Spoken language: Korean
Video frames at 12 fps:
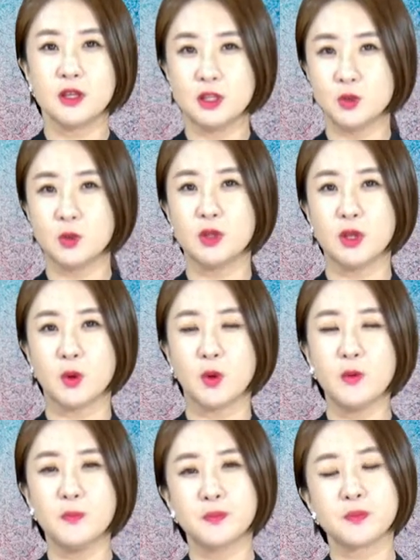
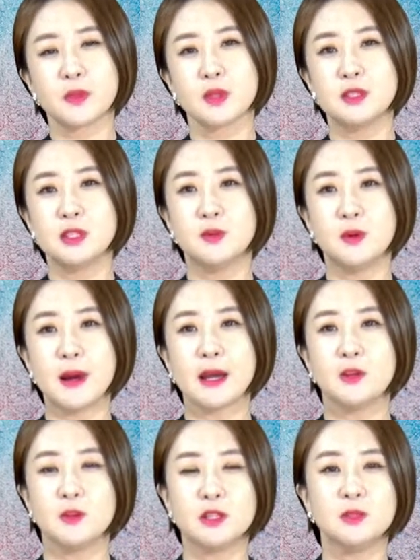기존대로 지급을
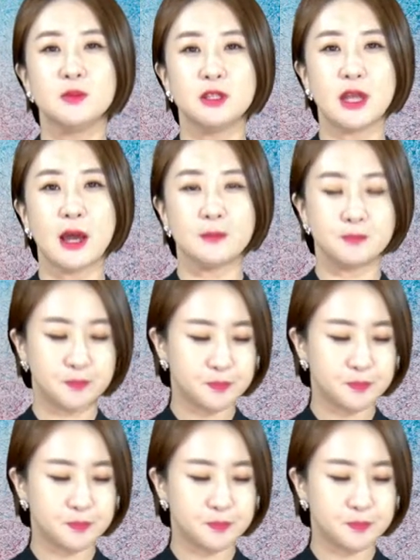받게 되십니다.